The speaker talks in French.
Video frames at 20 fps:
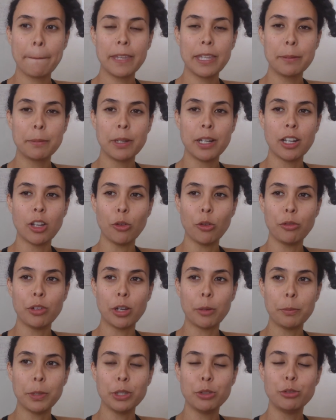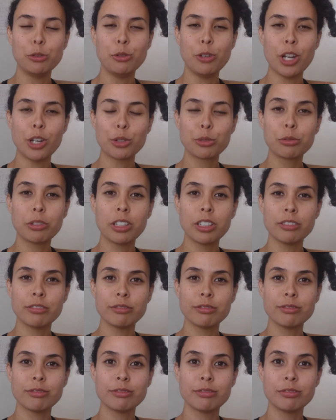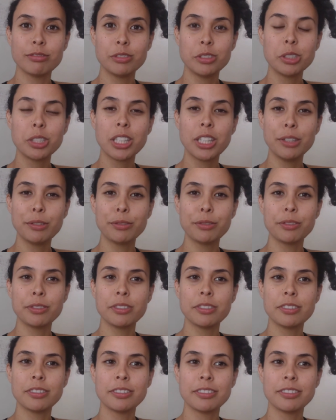Et ben là, on va remettre de la joie, du kiff,